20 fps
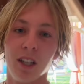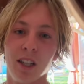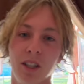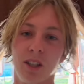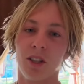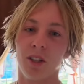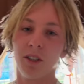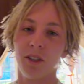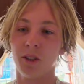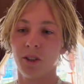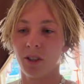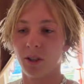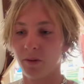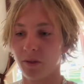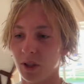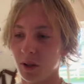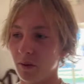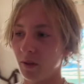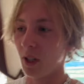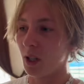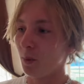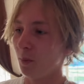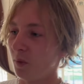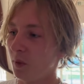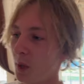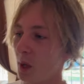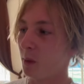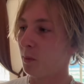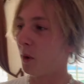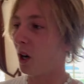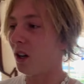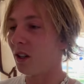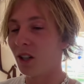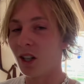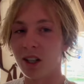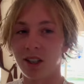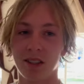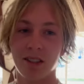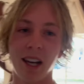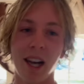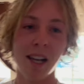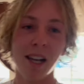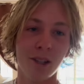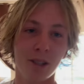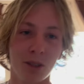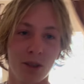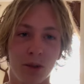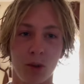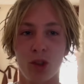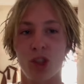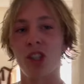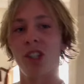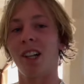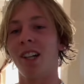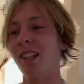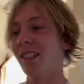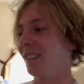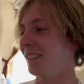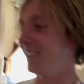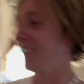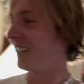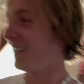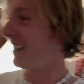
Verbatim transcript: Kann ich euch auf jeden Fall empfehlen, mal nach Thailand zu starten.